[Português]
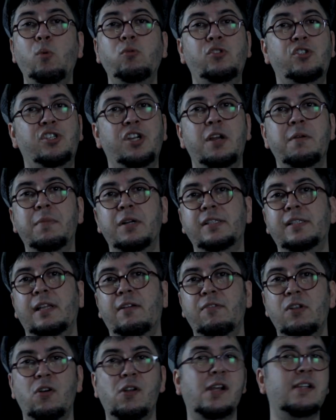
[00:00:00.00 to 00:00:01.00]
O Chambers
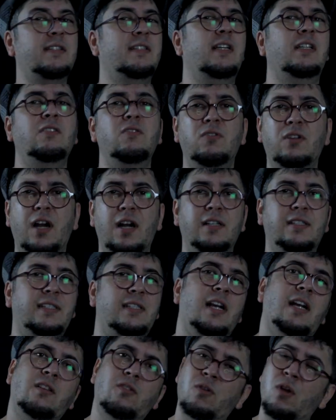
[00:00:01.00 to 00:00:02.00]
estava na hora certa, no lugar
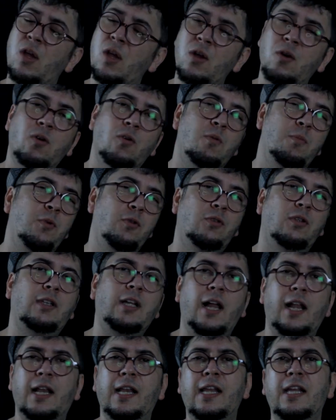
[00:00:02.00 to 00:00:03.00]
certo, com muito
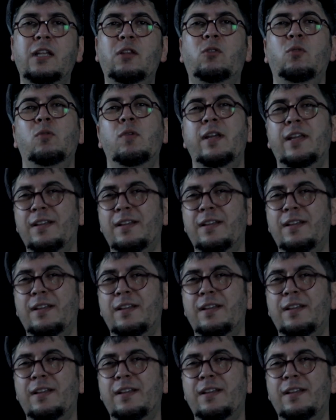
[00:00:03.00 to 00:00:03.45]
talento.